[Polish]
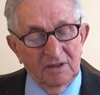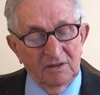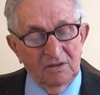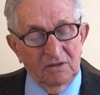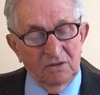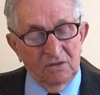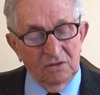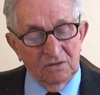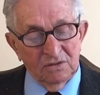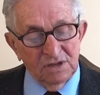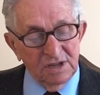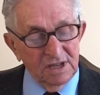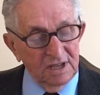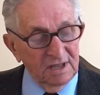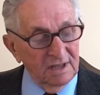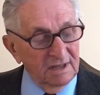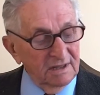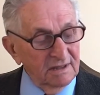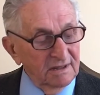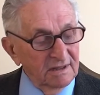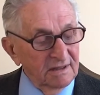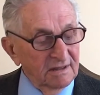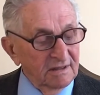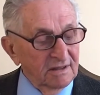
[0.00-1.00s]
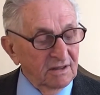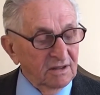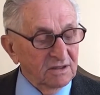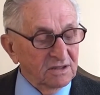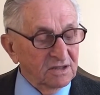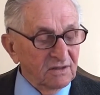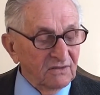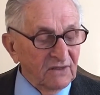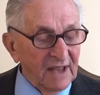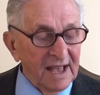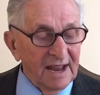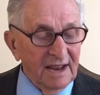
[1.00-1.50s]
którzy
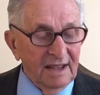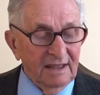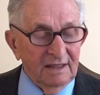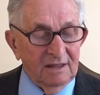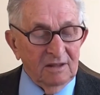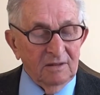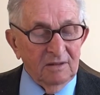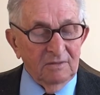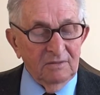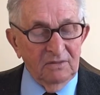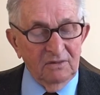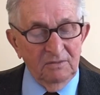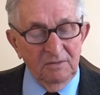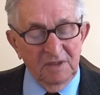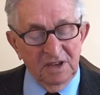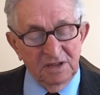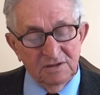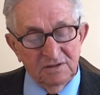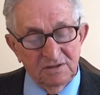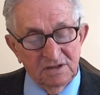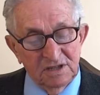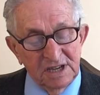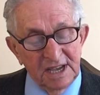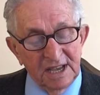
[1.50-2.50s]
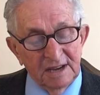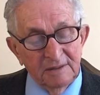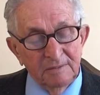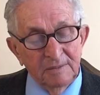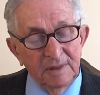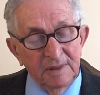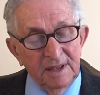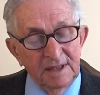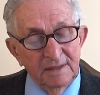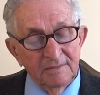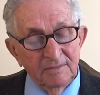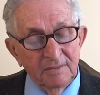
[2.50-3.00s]
nocowali, to był miesiąc
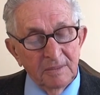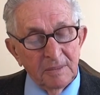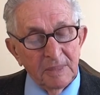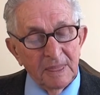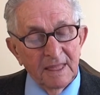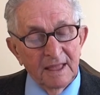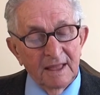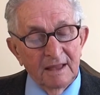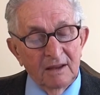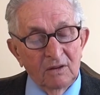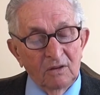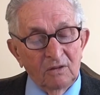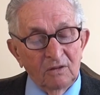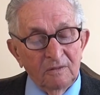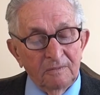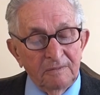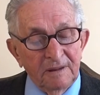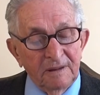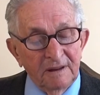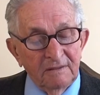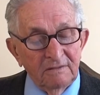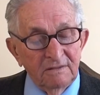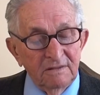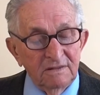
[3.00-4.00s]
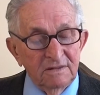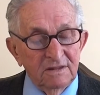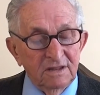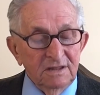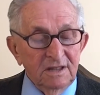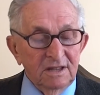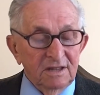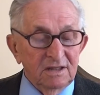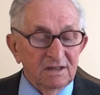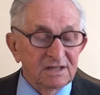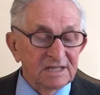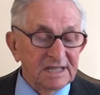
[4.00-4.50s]
sierpień, upał,
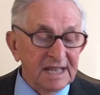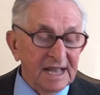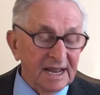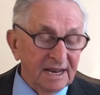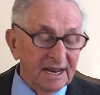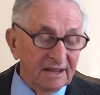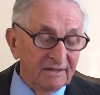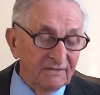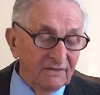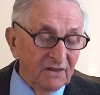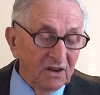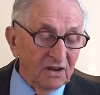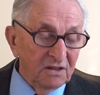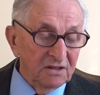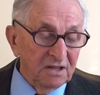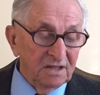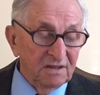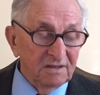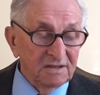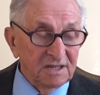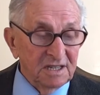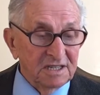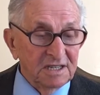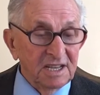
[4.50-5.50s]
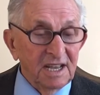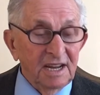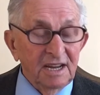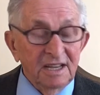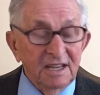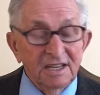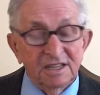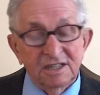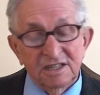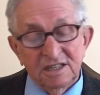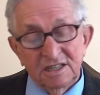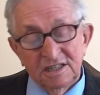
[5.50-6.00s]
nie dostali wody, to
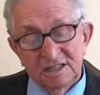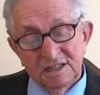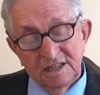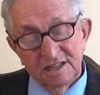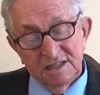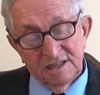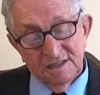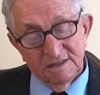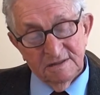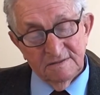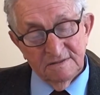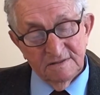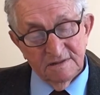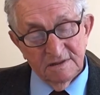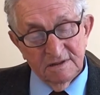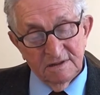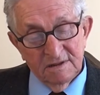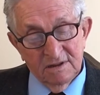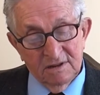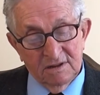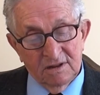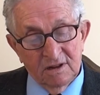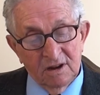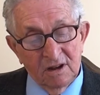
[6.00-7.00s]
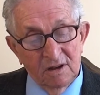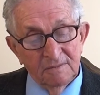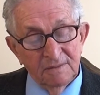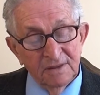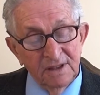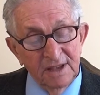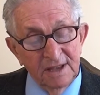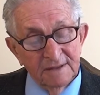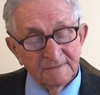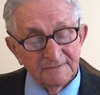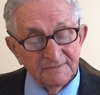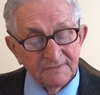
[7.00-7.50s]
zaczęli krzyczeć
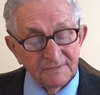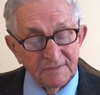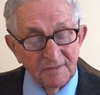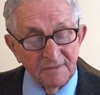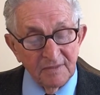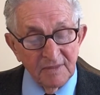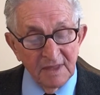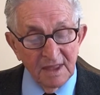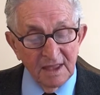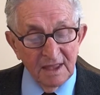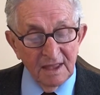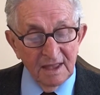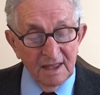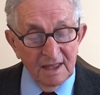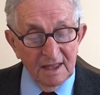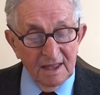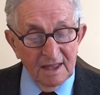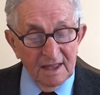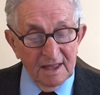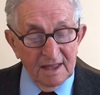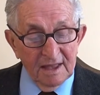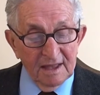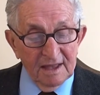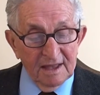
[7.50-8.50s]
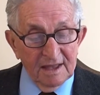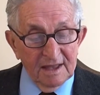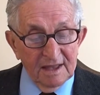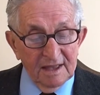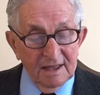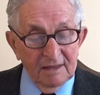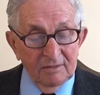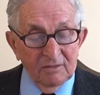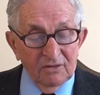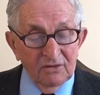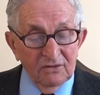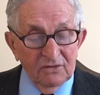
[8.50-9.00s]
okropnie.
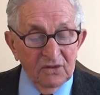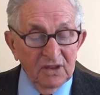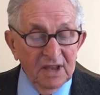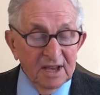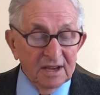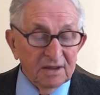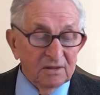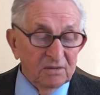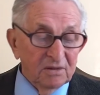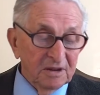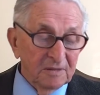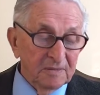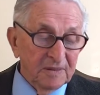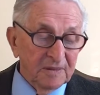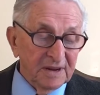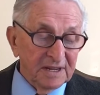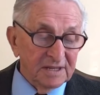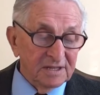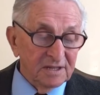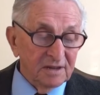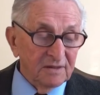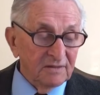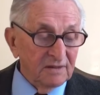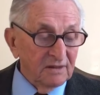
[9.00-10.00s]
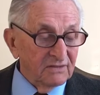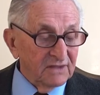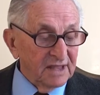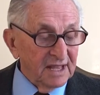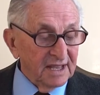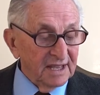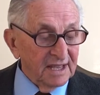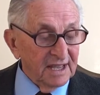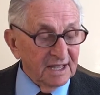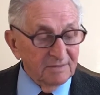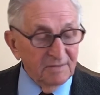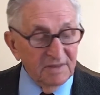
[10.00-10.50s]
I mój wujek, który pracował w
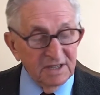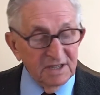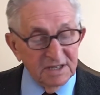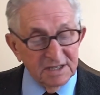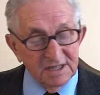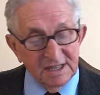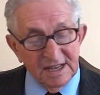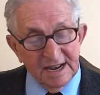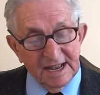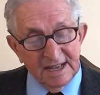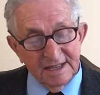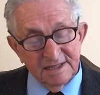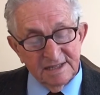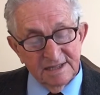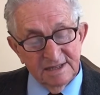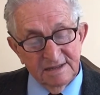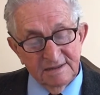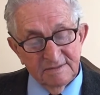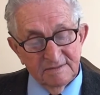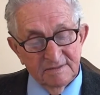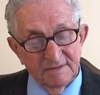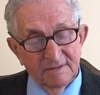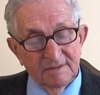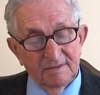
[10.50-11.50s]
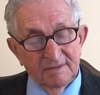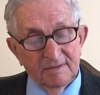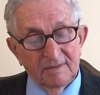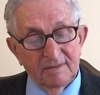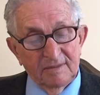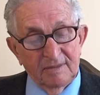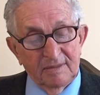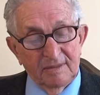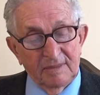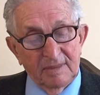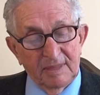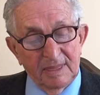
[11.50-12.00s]
takiej administracji
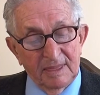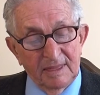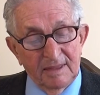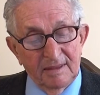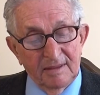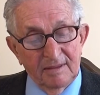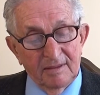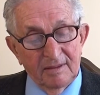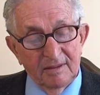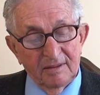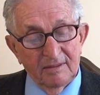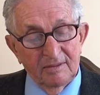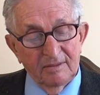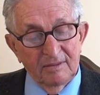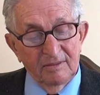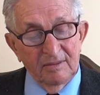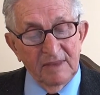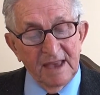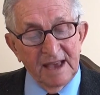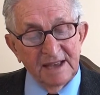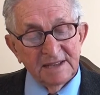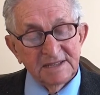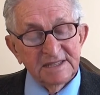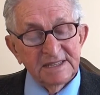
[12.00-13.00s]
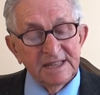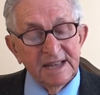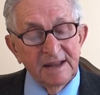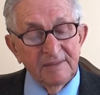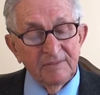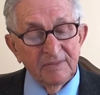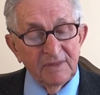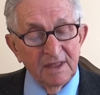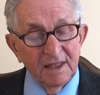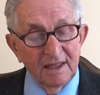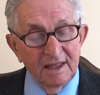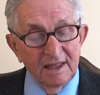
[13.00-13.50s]

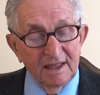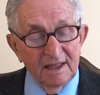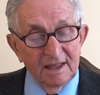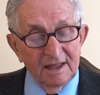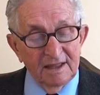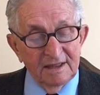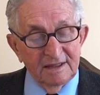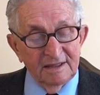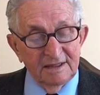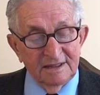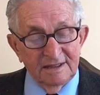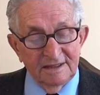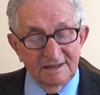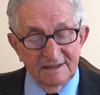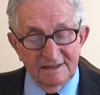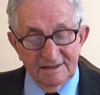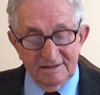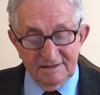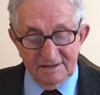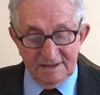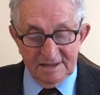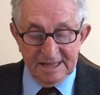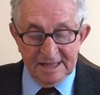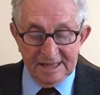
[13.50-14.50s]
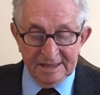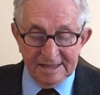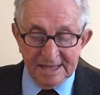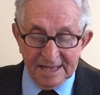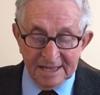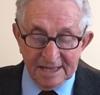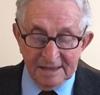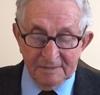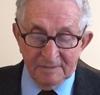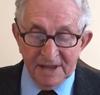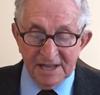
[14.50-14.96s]
miasta, to takie